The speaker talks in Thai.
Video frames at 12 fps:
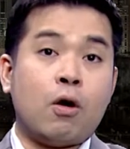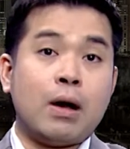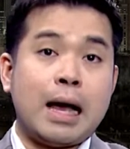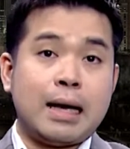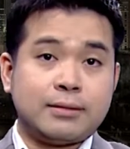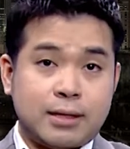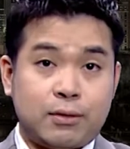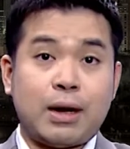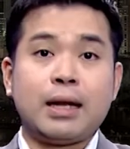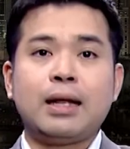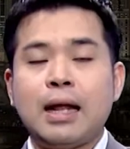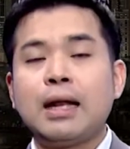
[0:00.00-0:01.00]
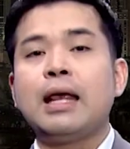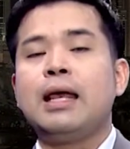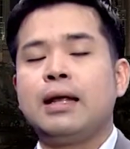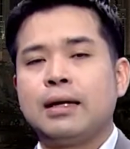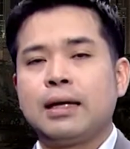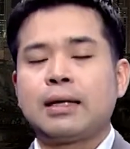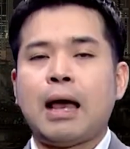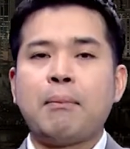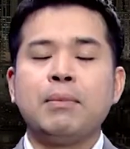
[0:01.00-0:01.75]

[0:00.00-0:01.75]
ของสหรัฐนั่นเองนะครับ